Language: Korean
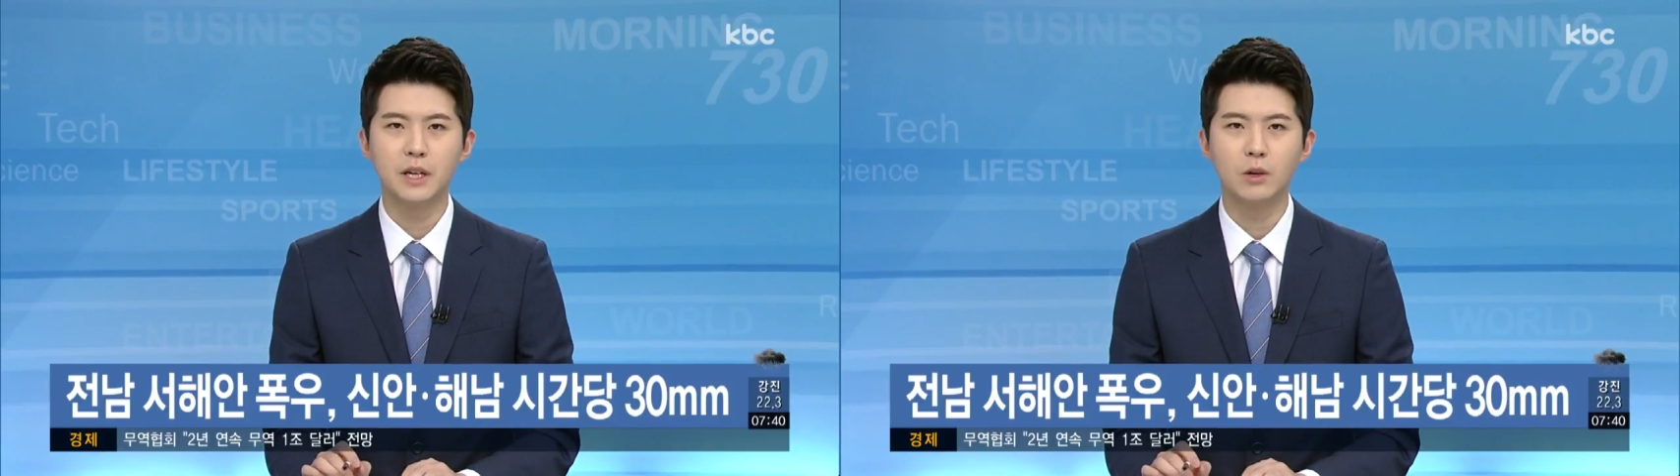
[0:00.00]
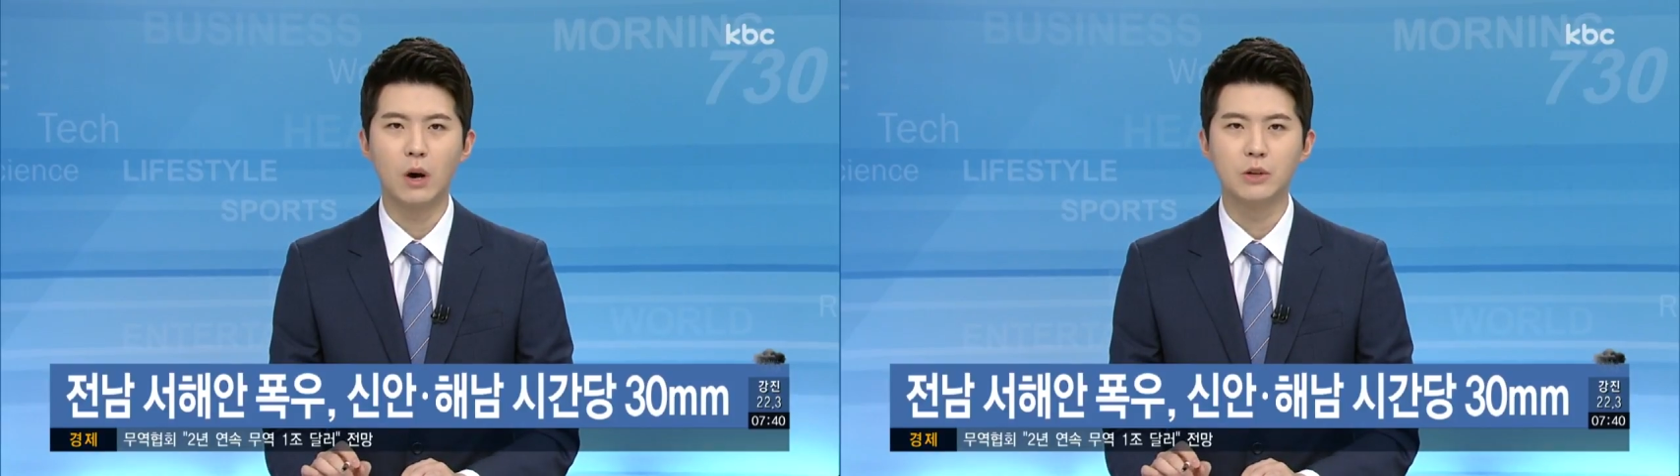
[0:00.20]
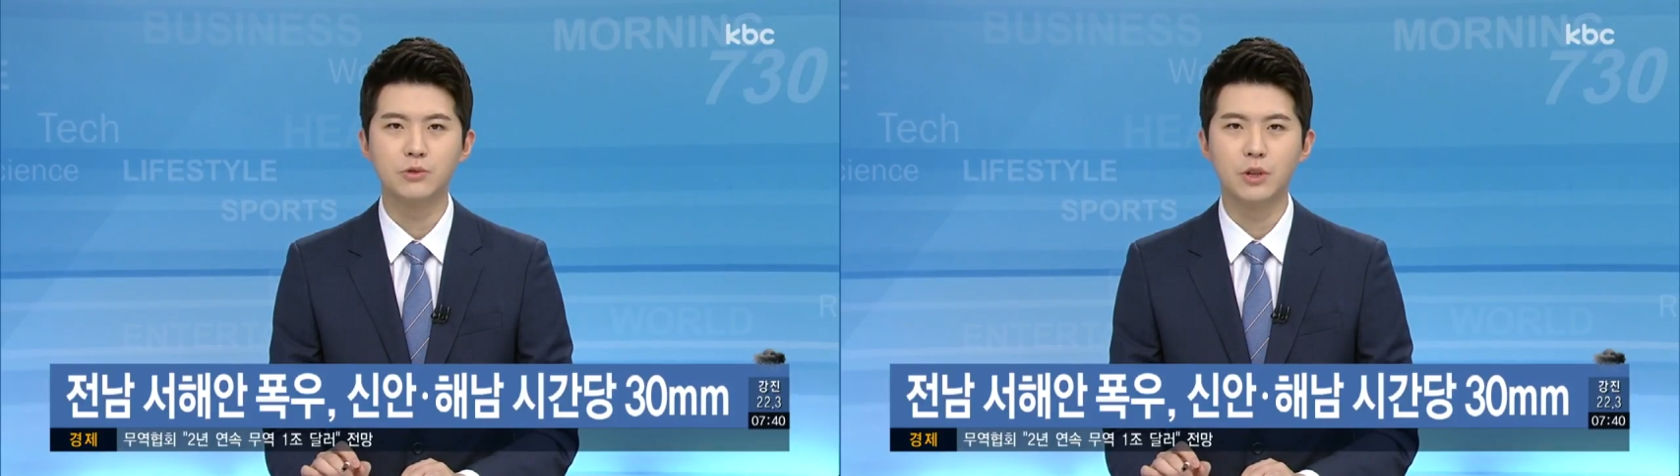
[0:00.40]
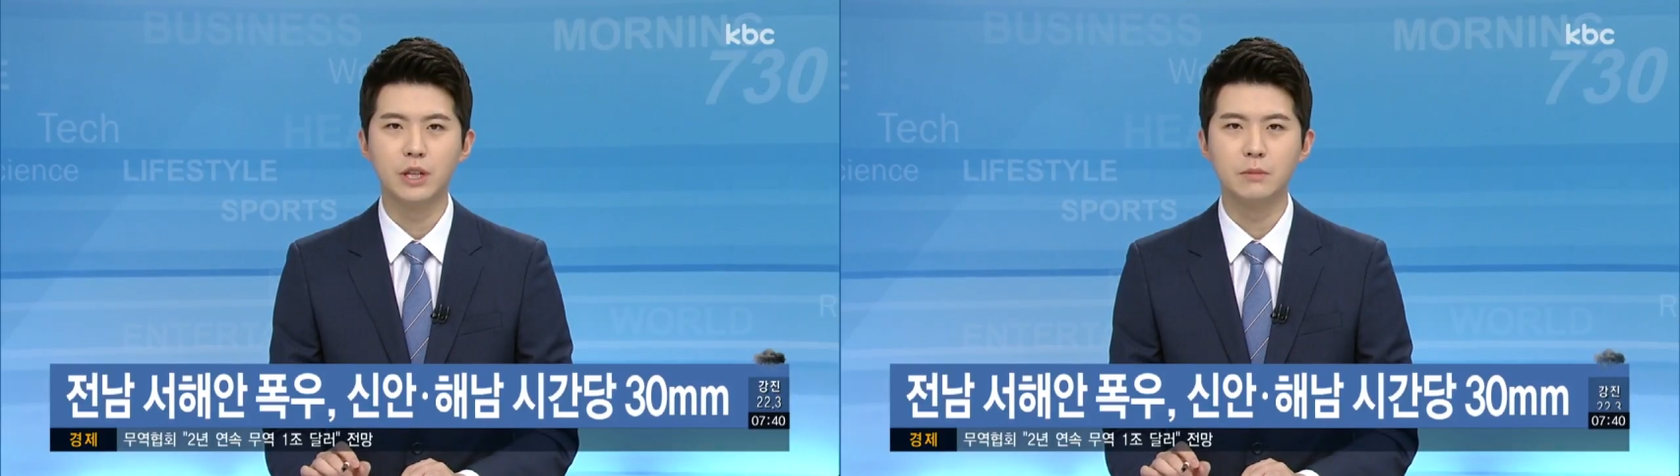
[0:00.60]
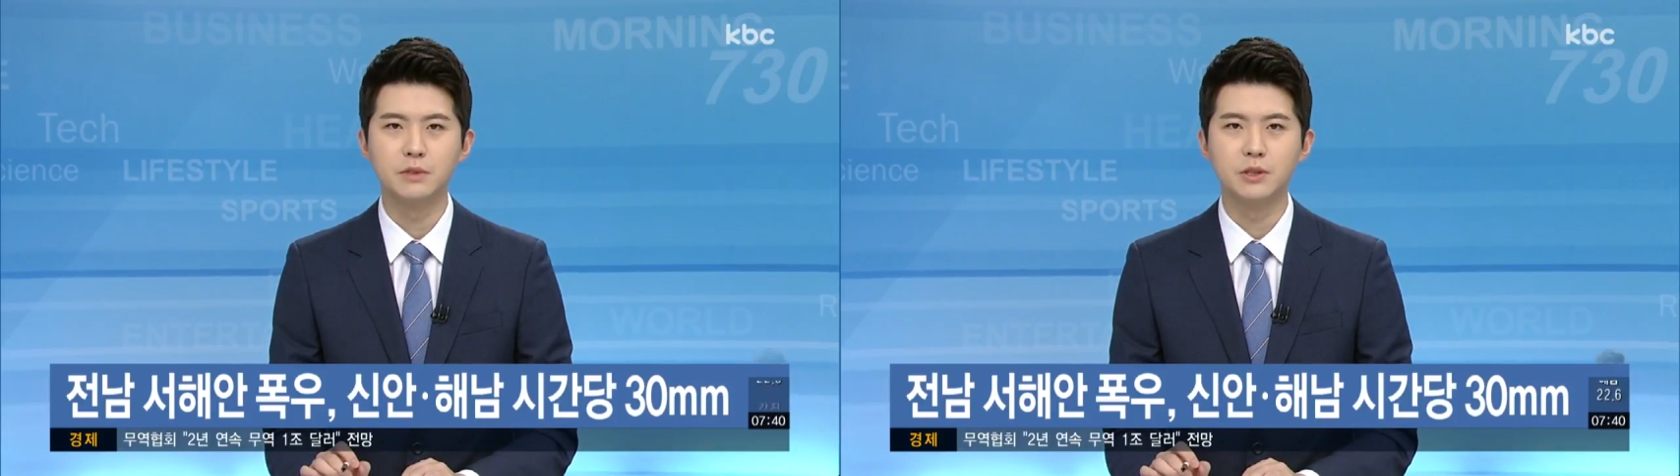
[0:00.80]
밤사이
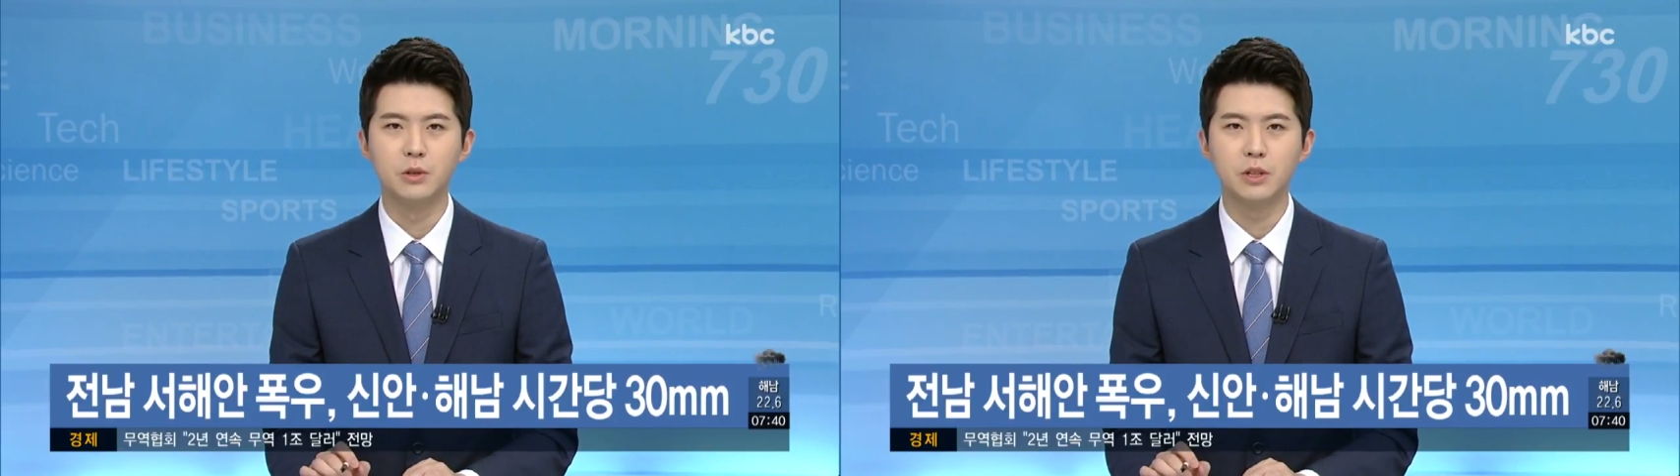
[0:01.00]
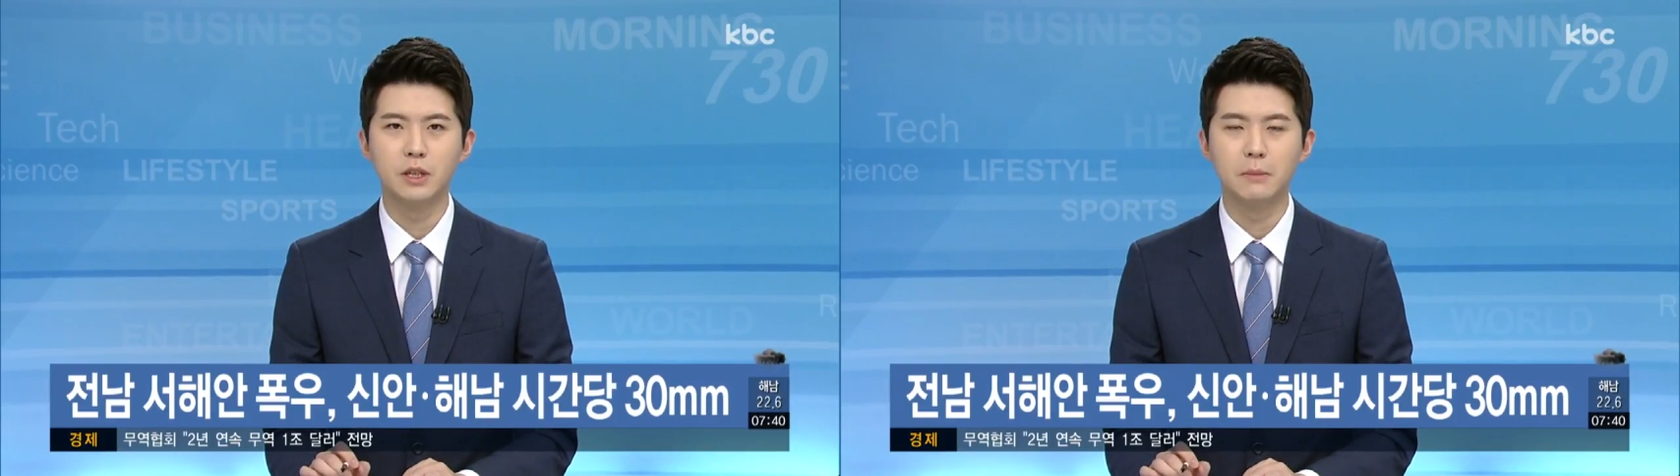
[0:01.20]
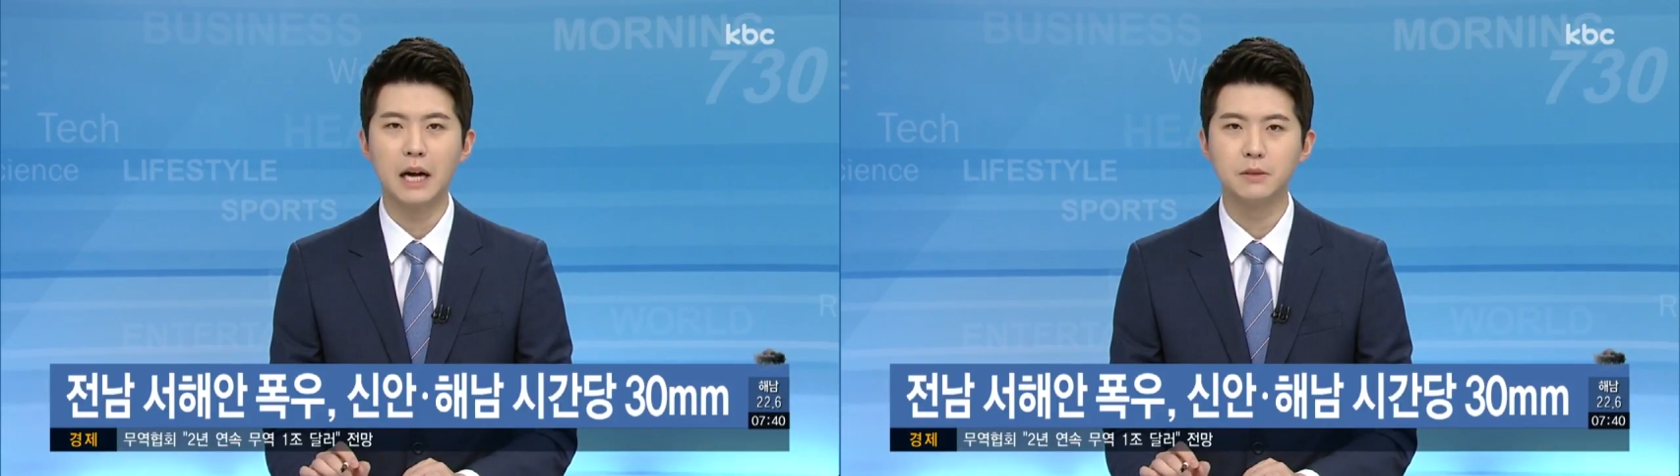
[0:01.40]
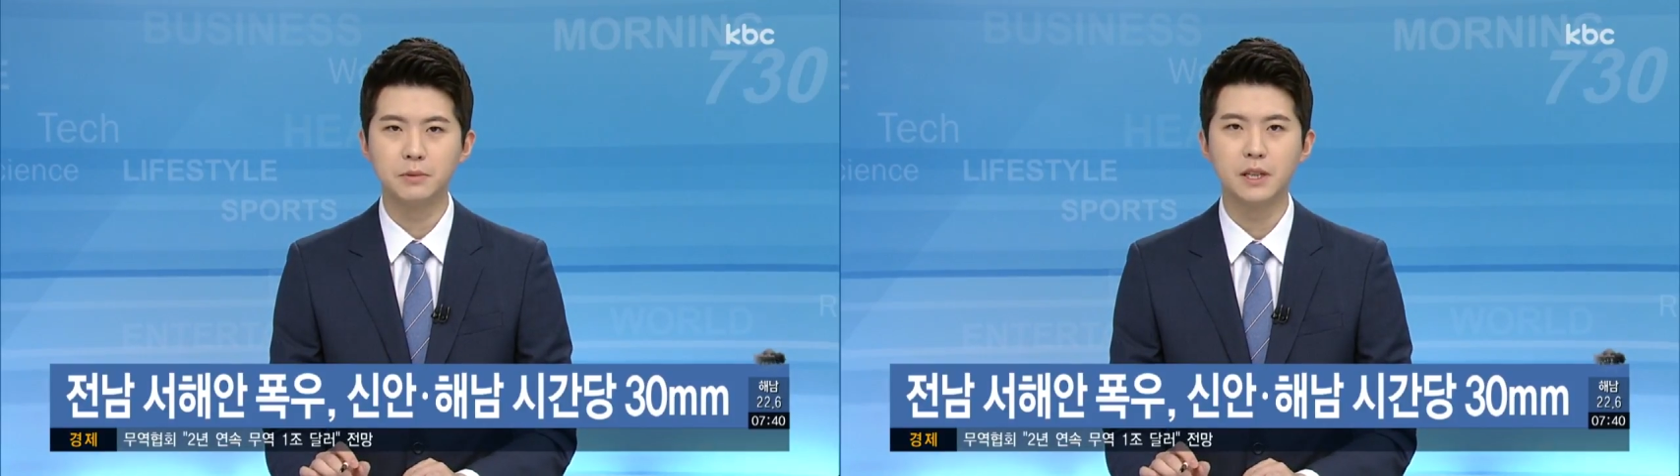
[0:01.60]
광주 전남 지역에